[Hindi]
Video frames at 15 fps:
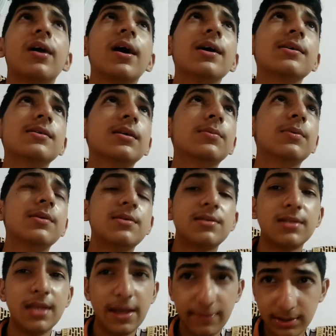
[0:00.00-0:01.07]
गाइस तो अभी
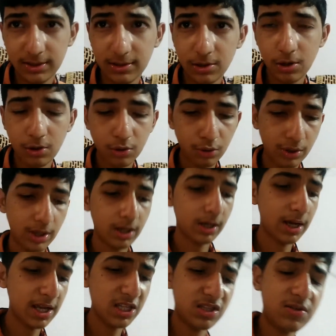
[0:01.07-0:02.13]
सेवन ओ क्लॉक हो रहा है
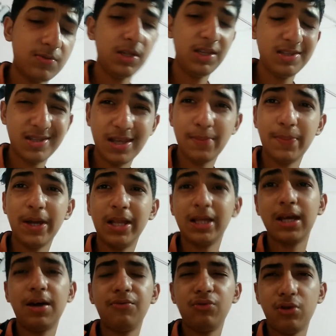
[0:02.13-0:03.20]
गाइस इसके पहले
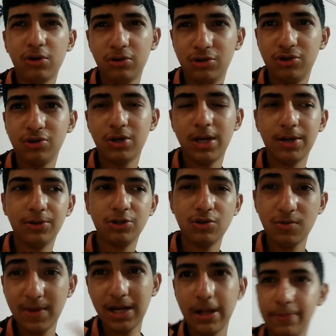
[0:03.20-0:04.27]
का ब्लॉग जो है
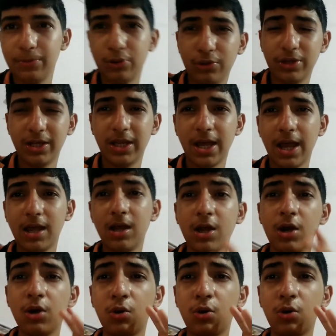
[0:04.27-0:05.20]
जो मैंने अपलोड किया है